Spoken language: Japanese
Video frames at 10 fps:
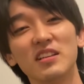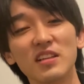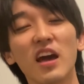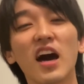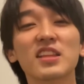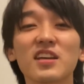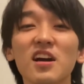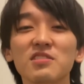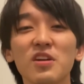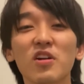ね、あった
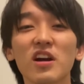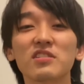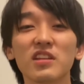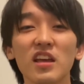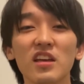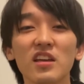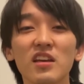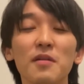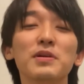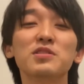かくて柔らかくて、
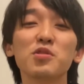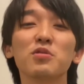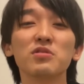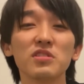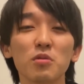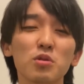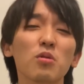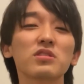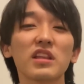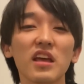やっぱ強い
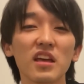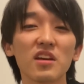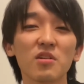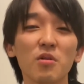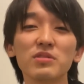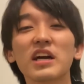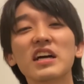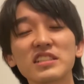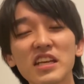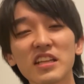男ってこんな
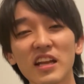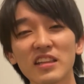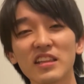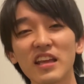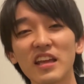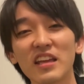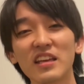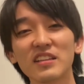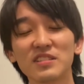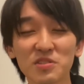感じなんだなって、
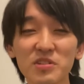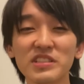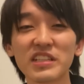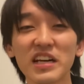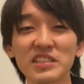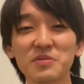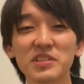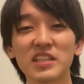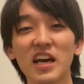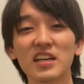すごい実感しました。